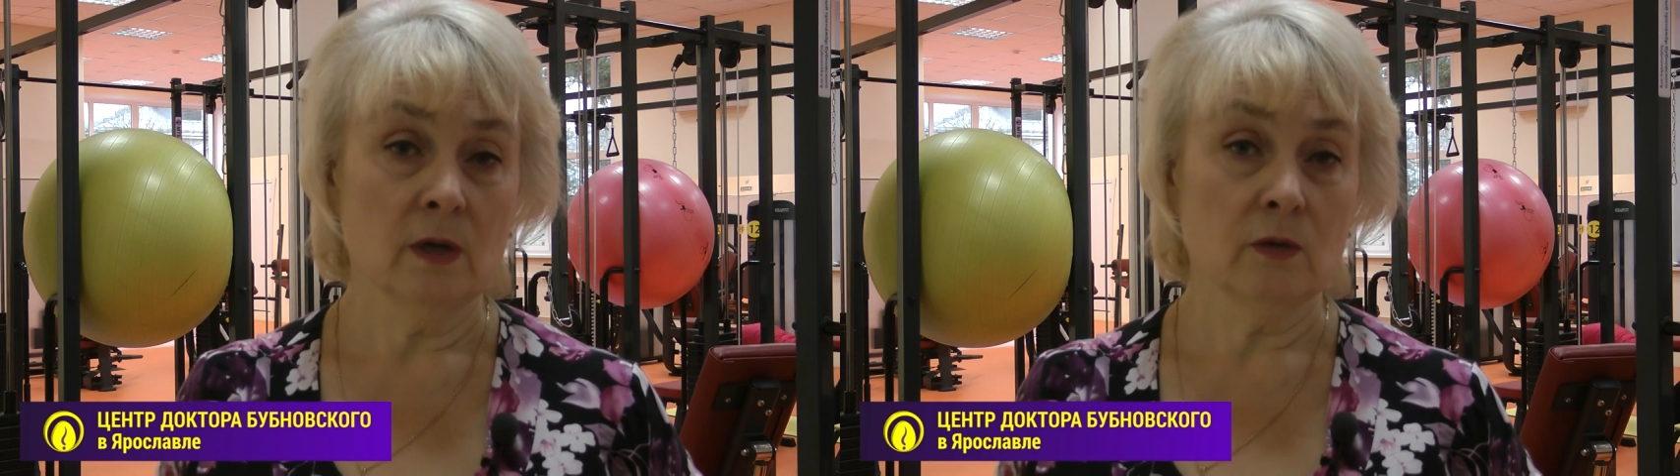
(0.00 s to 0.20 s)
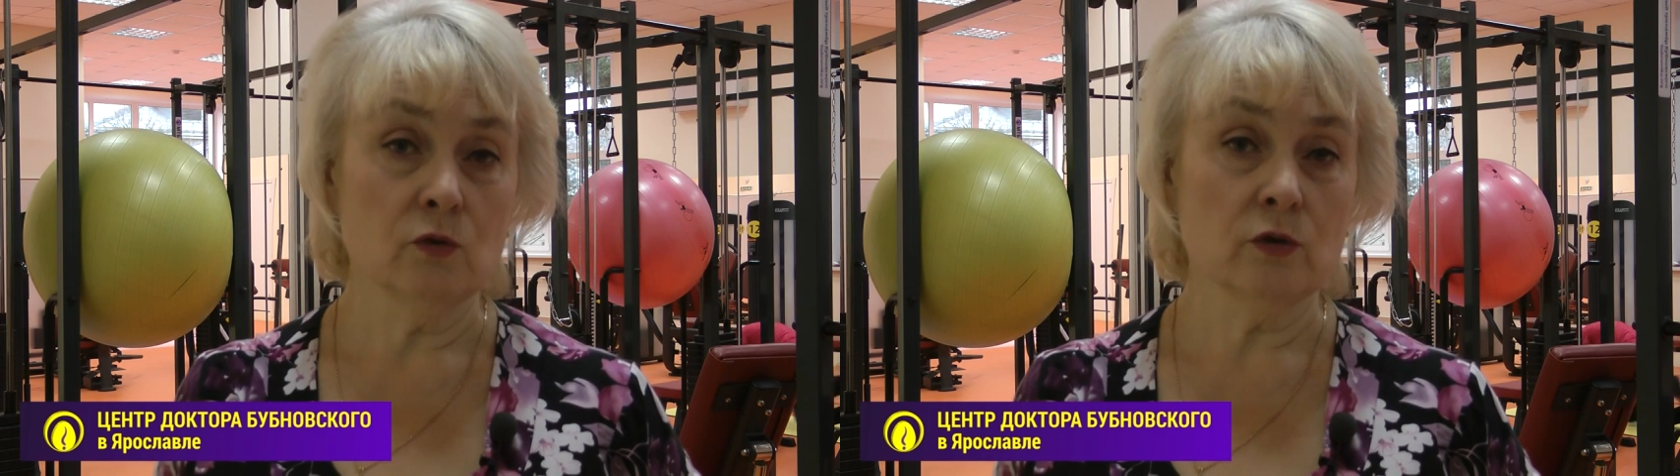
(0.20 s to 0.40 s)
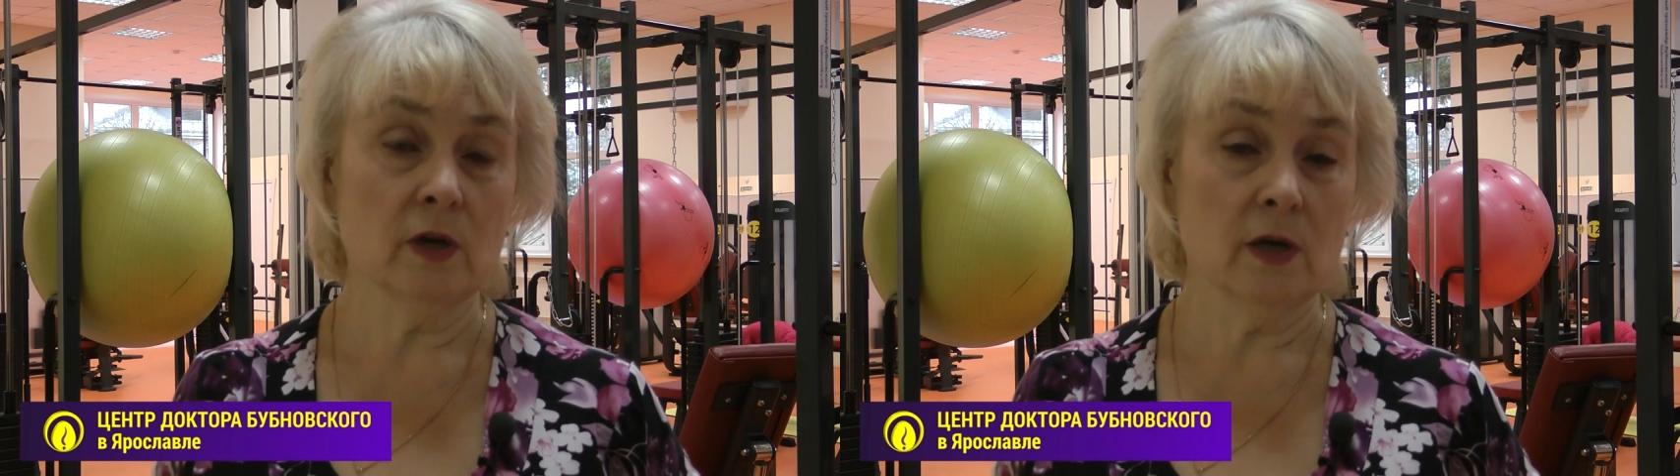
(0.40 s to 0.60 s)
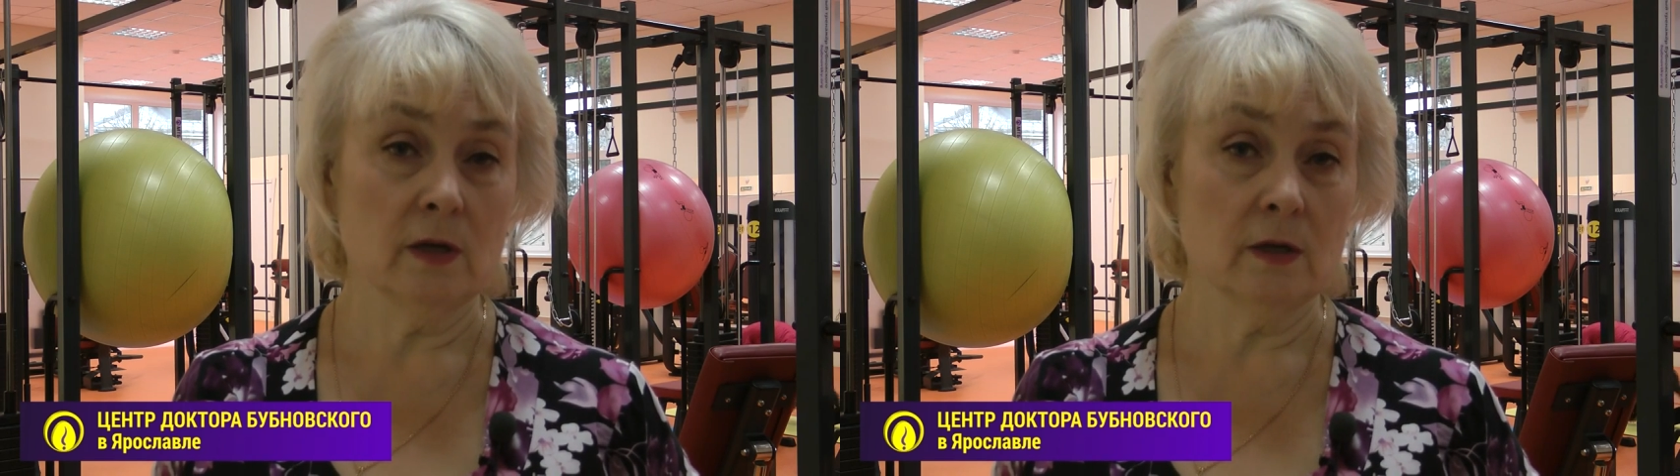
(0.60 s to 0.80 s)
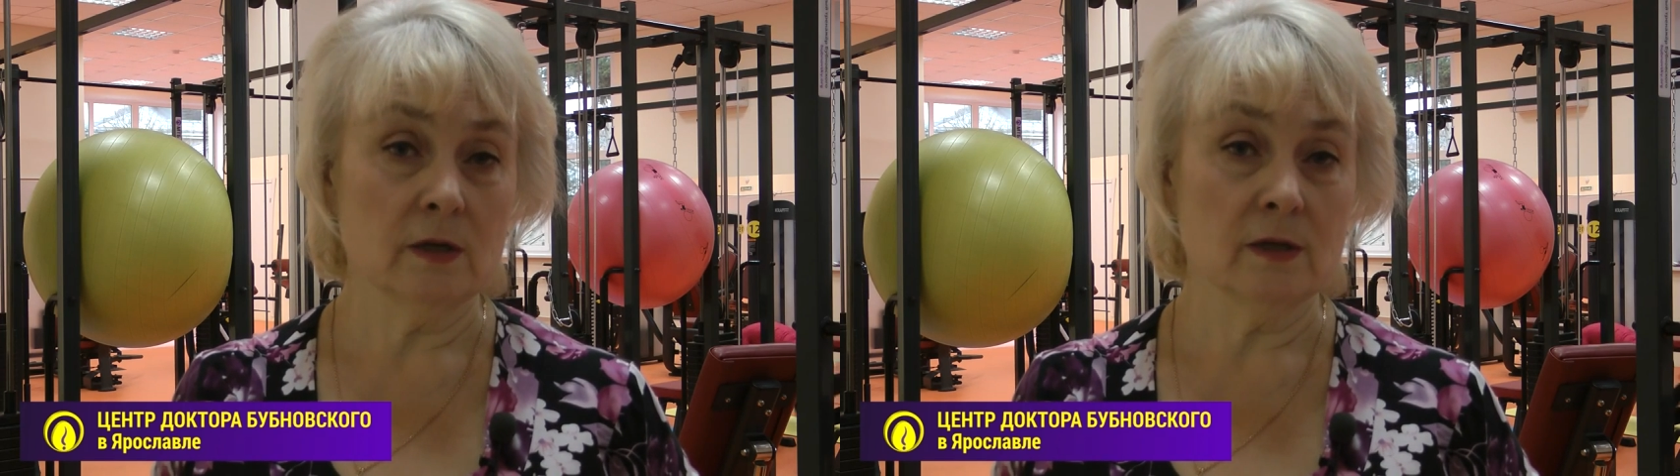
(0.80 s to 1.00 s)
нужно,
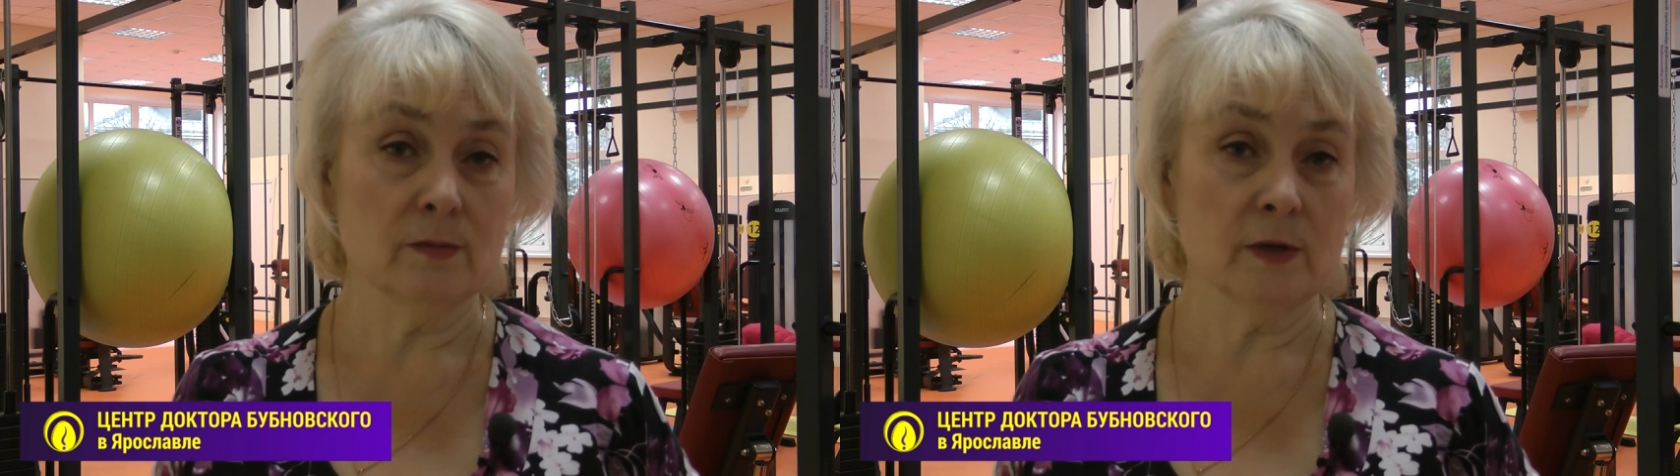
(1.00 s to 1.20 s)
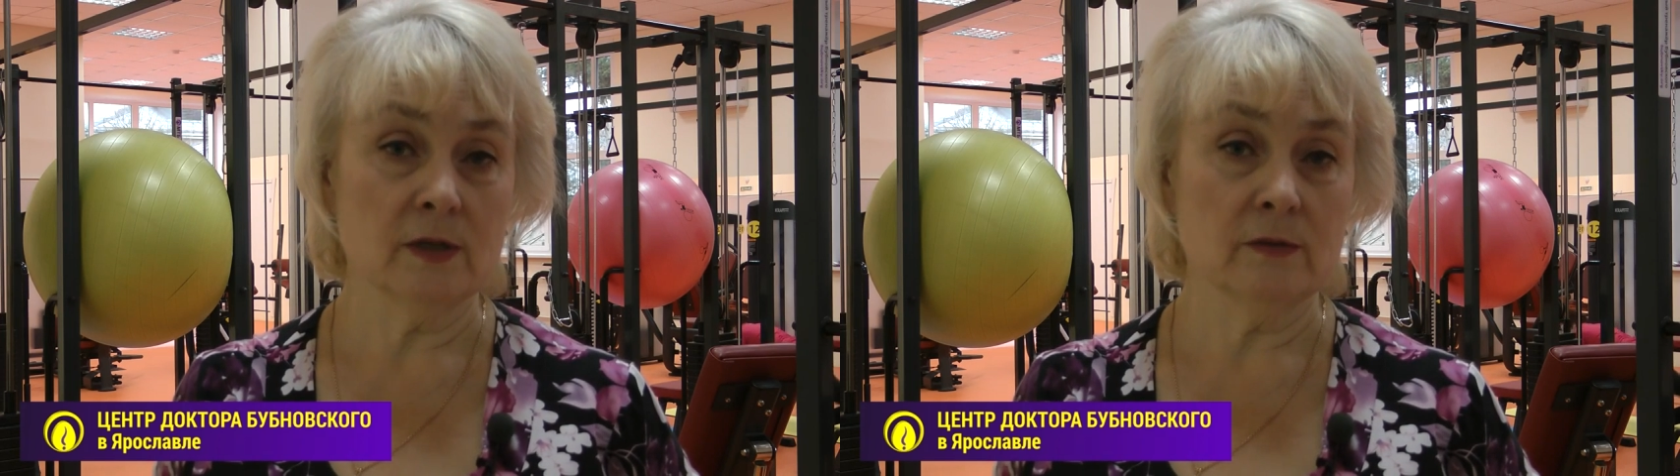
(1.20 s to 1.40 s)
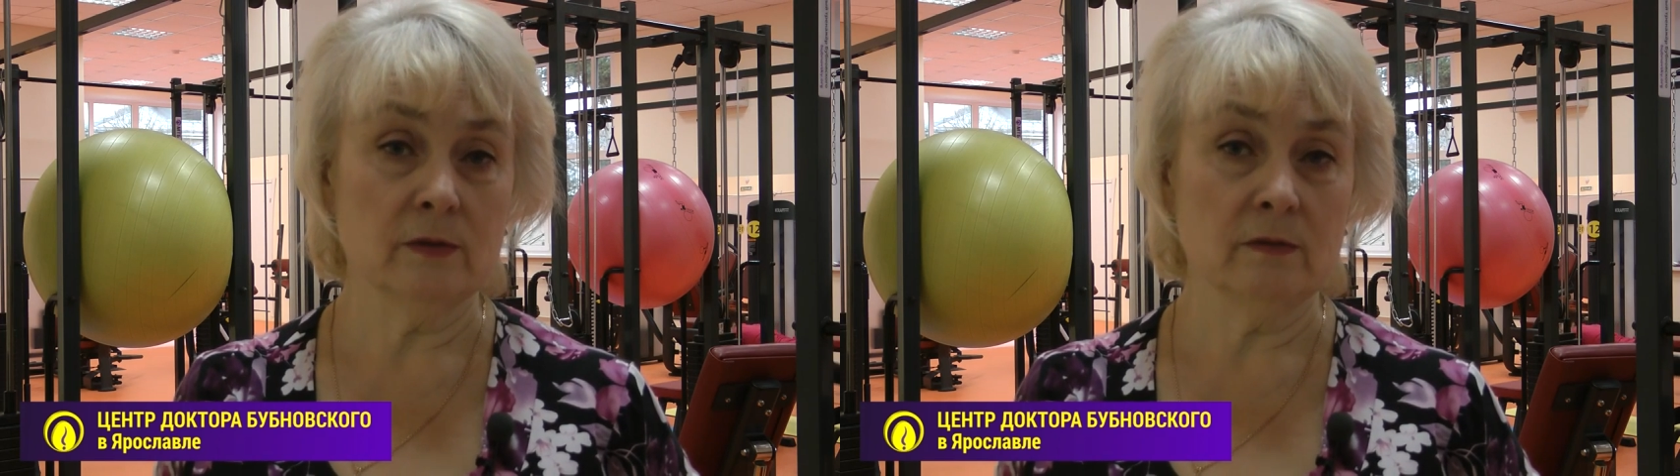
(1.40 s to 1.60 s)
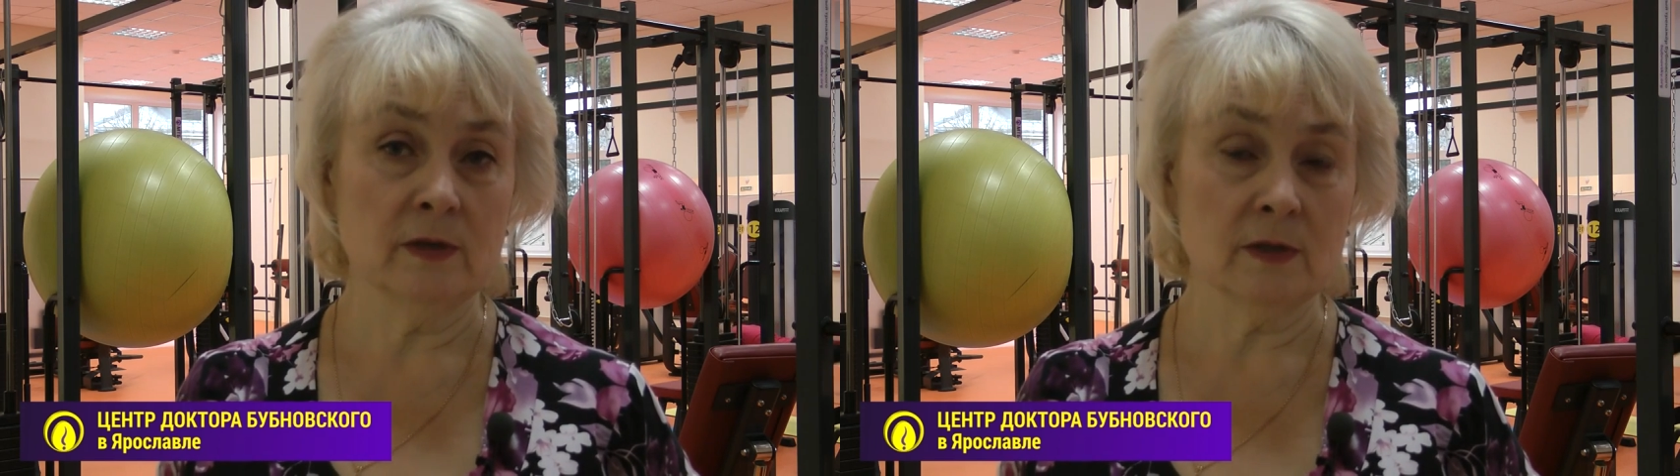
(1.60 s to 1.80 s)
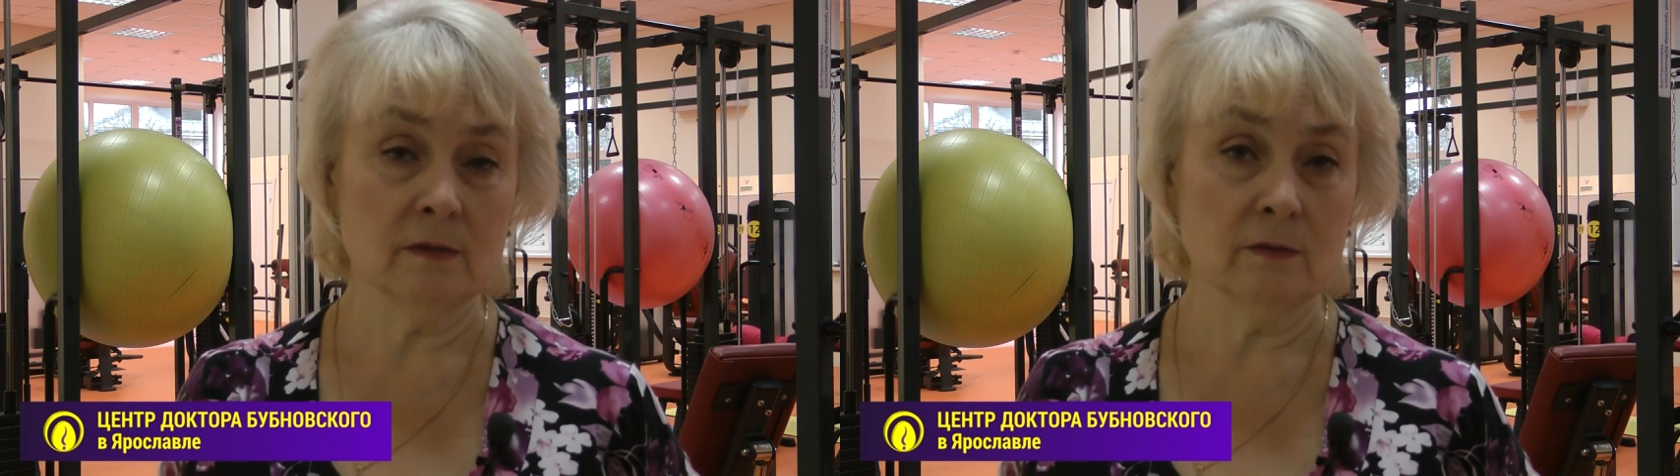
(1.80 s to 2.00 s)
конечно, сбрасывать
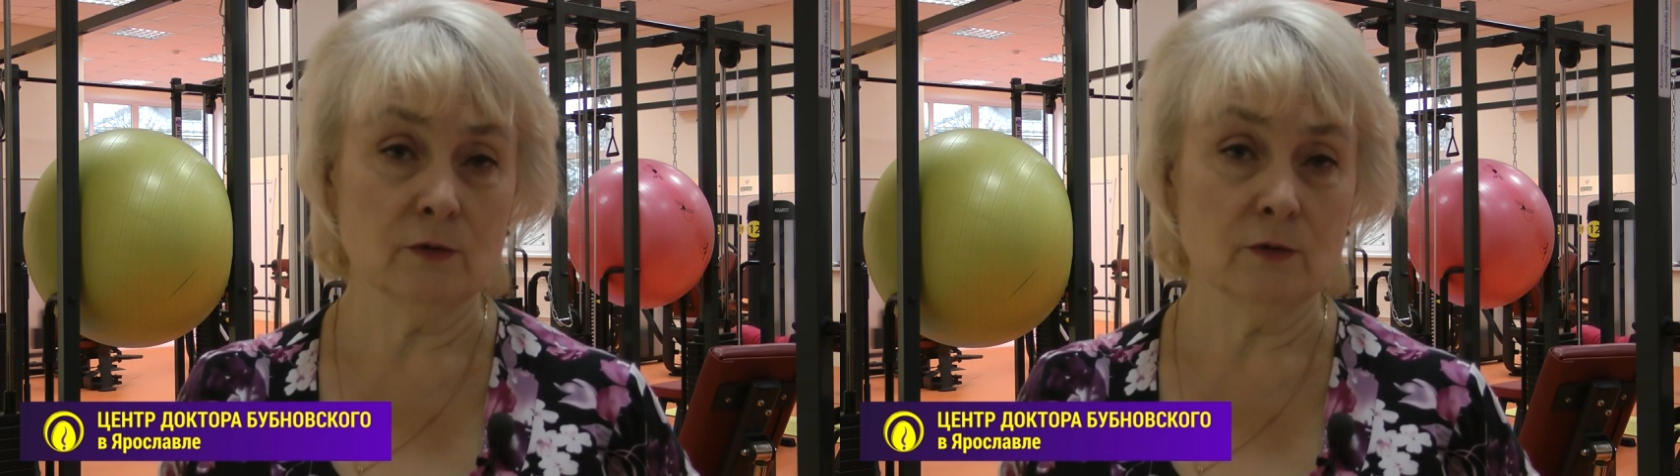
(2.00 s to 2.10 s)
вес,